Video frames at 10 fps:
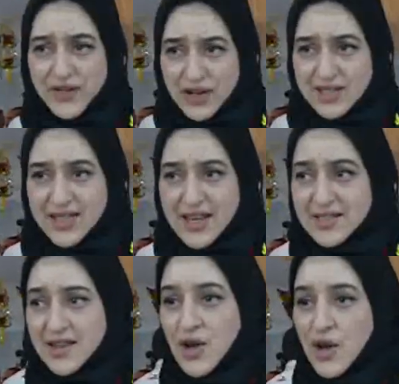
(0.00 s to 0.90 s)
لي
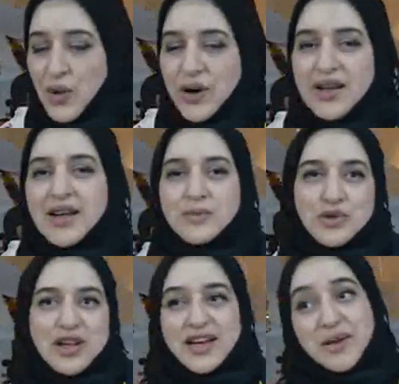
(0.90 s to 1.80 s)
فرونسيز حنا
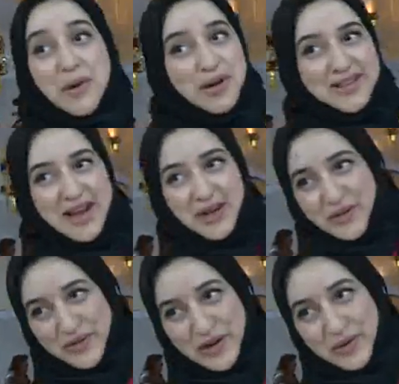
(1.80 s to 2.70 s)
الحمد لله كيما
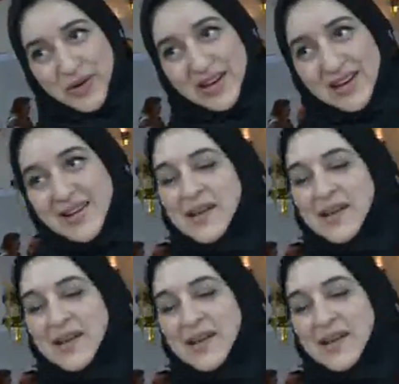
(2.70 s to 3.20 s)
وعدناكم في الاول